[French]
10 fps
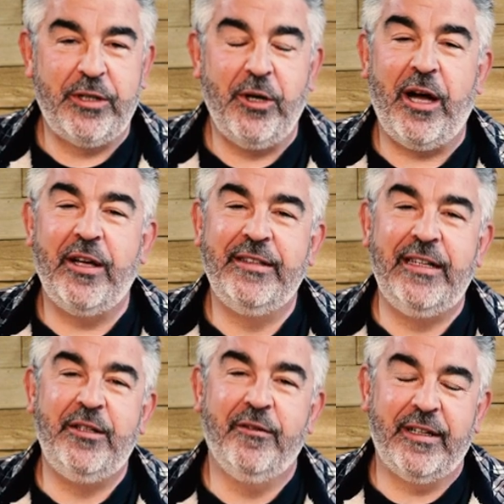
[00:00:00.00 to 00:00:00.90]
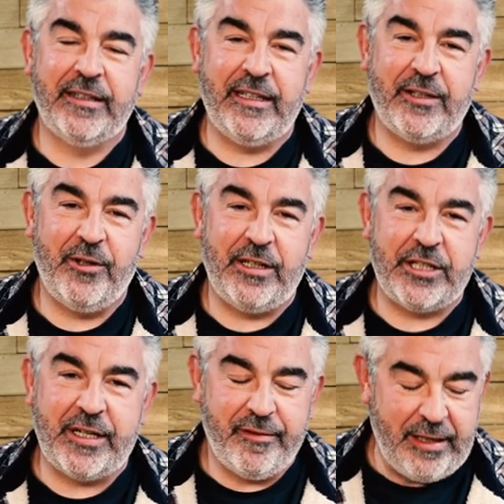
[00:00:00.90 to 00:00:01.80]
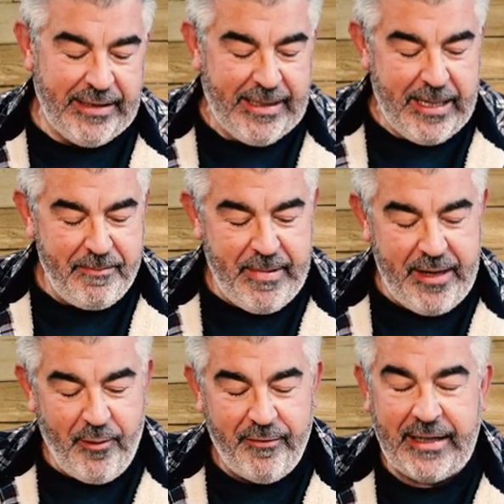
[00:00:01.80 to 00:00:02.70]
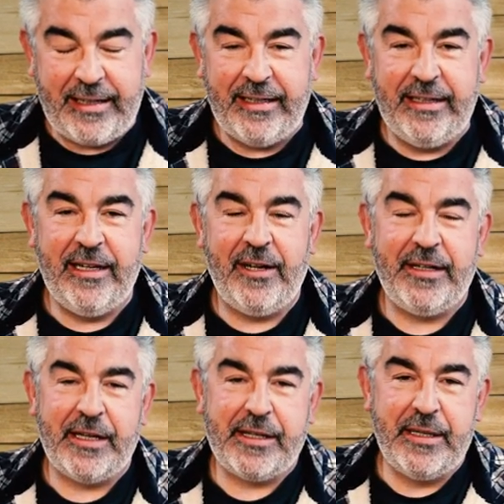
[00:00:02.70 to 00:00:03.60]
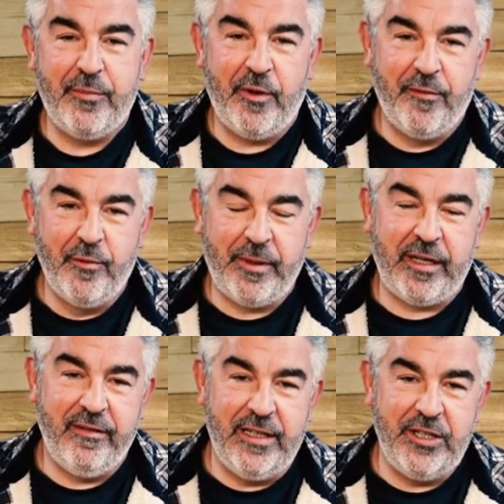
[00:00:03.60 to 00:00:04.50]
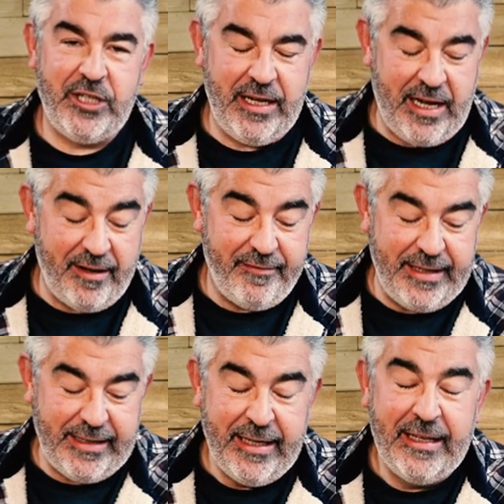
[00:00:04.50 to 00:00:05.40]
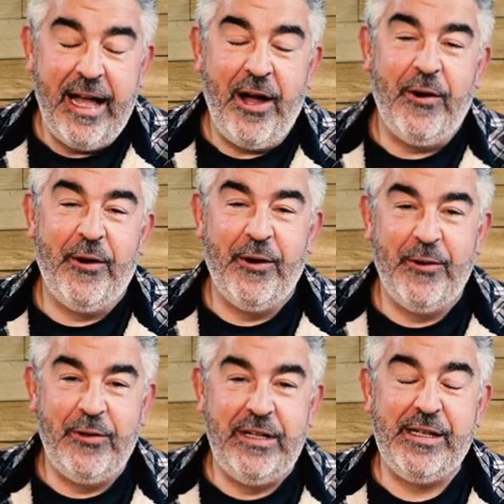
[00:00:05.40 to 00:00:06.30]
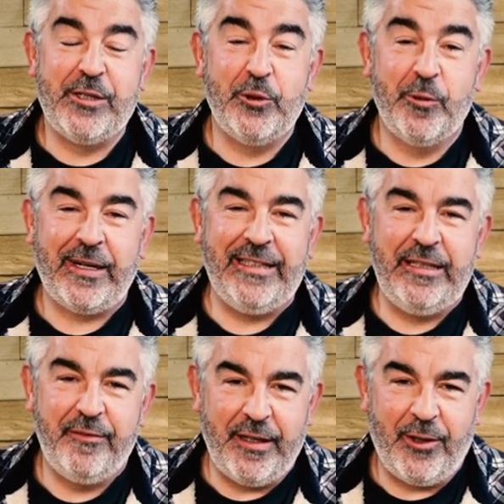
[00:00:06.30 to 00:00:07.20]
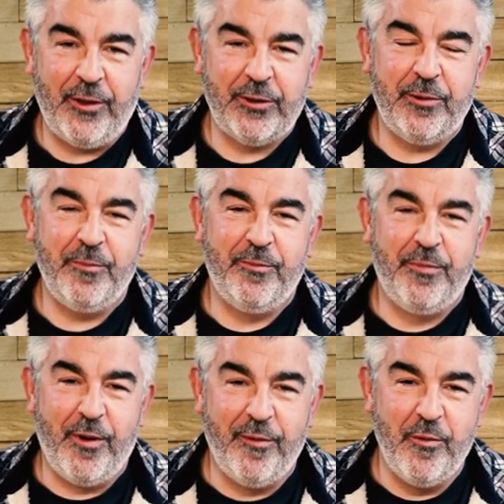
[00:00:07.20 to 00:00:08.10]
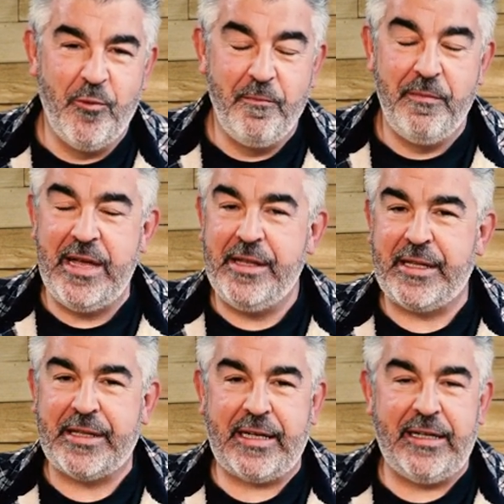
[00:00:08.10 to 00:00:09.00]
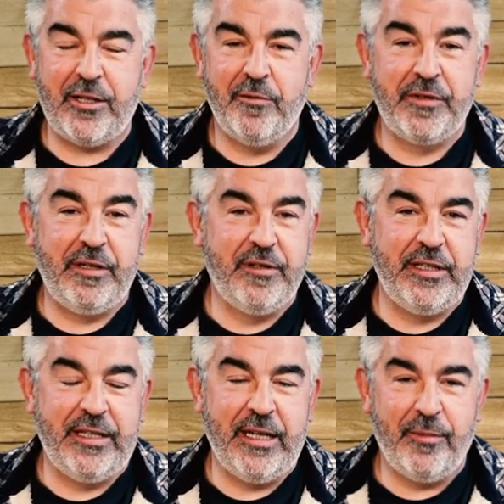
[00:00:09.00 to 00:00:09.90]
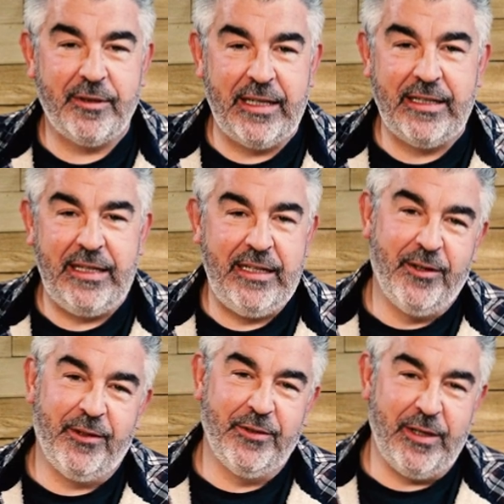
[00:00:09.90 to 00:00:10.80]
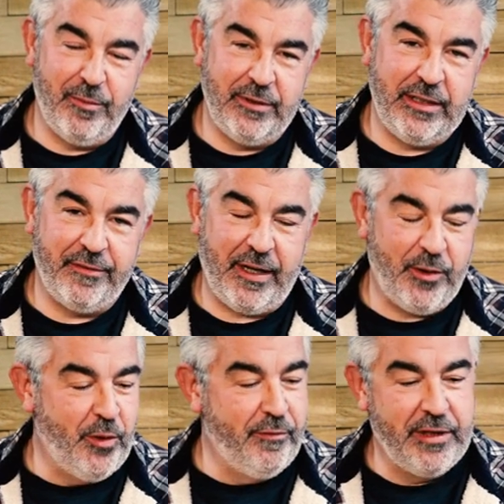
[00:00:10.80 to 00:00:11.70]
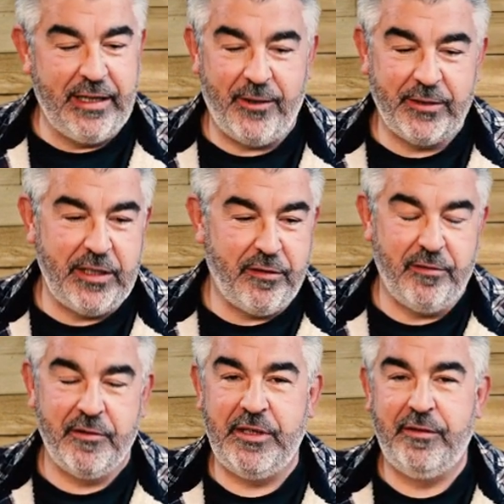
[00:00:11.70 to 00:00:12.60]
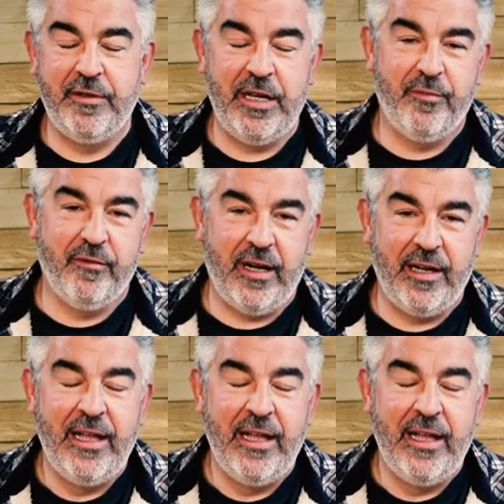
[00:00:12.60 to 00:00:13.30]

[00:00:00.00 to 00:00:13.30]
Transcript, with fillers: il y aura un délai de 24 heures à chaque fois, mais on va créer un accès pour vous privilégié avec euh, une liste de prix différente pour vous. Mais ça sera comme si vous étiez n'importe quel client de la boutique Fargo. Vous allez rentrer sur le site, vous allez pouvoir